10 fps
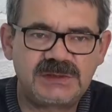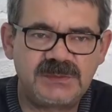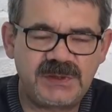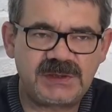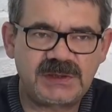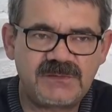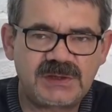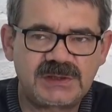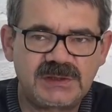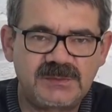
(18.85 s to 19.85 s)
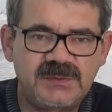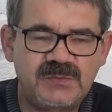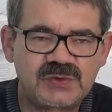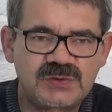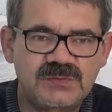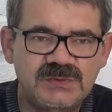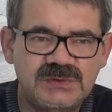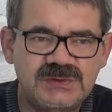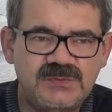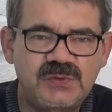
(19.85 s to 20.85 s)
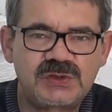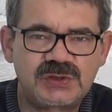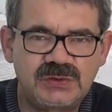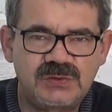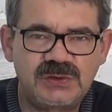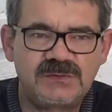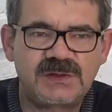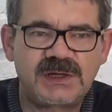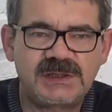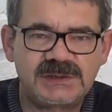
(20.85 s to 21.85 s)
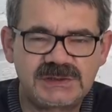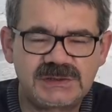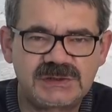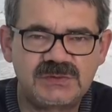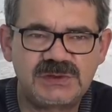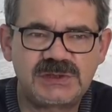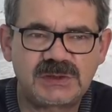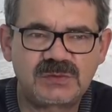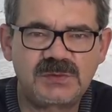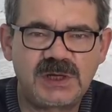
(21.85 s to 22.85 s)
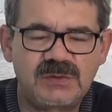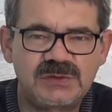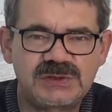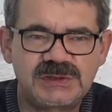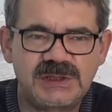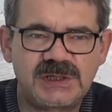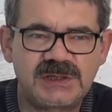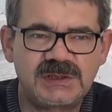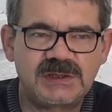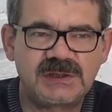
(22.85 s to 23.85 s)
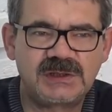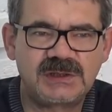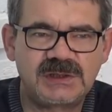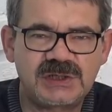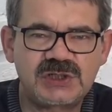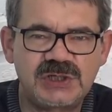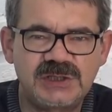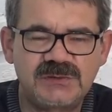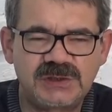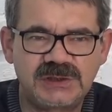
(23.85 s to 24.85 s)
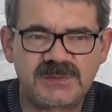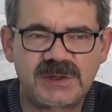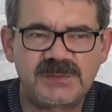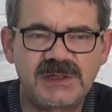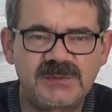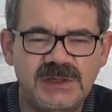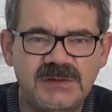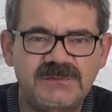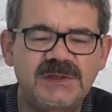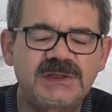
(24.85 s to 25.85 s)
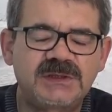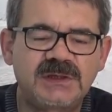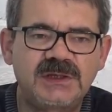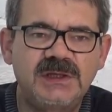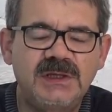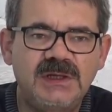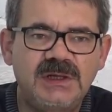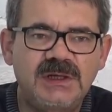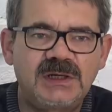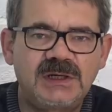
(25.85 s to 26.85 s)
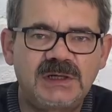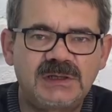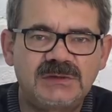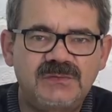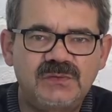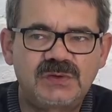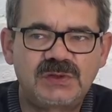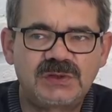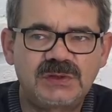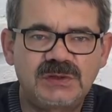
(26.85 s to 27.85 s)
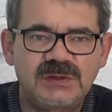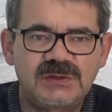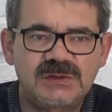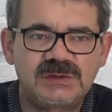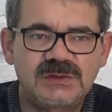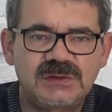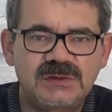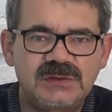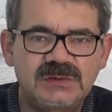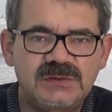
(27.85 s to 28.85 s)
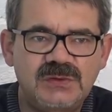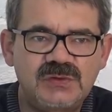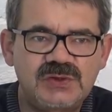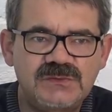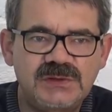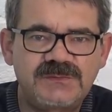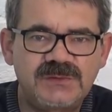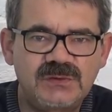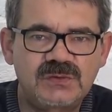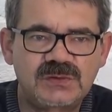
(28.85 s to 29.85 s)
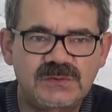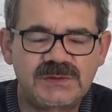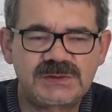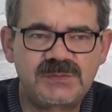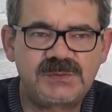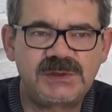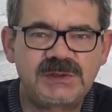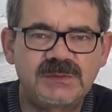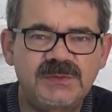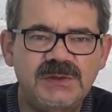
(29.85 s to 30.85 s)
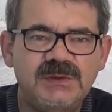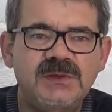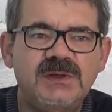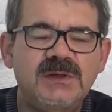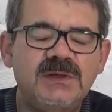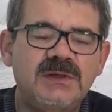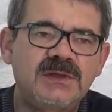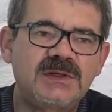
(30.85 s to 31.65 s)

Теперь, наверное, мы можем с большей долей вероятности судить о том, какой сценарий решения вот этой проблемы конфликта двух ключевых фигур в республике был э,